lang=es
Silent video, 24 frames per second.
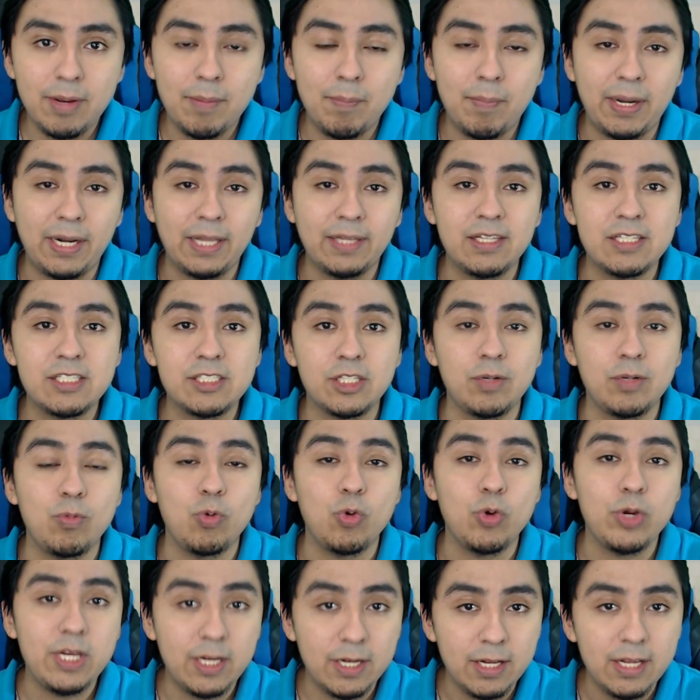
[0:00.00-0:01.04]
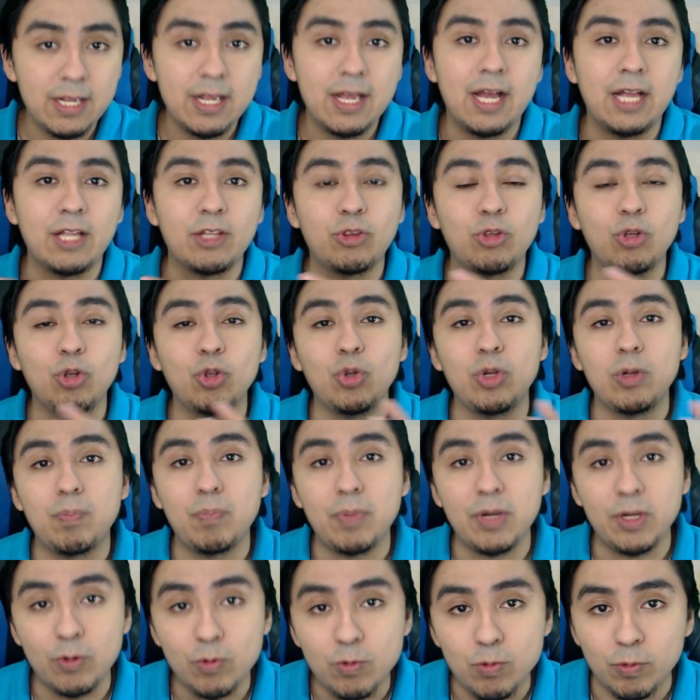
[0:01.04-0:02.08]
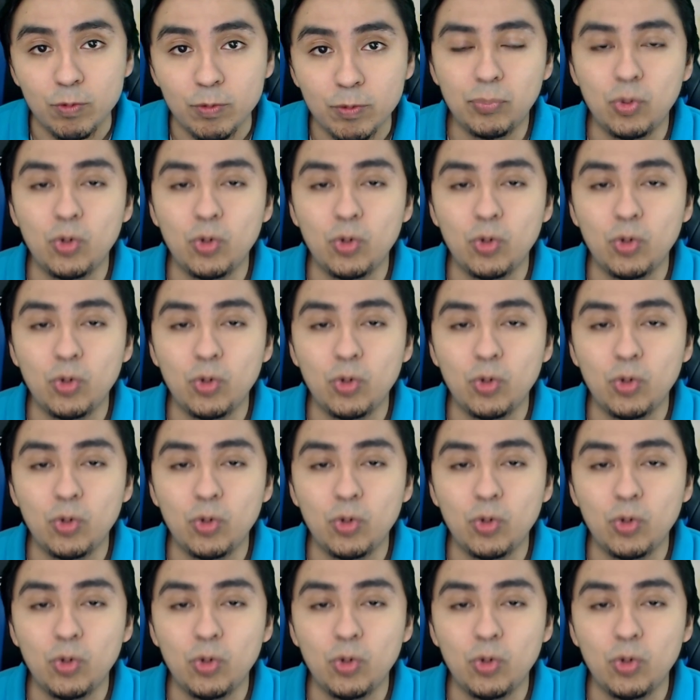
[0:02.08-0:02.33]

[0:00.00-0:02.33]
para distribuir a todo el Perú.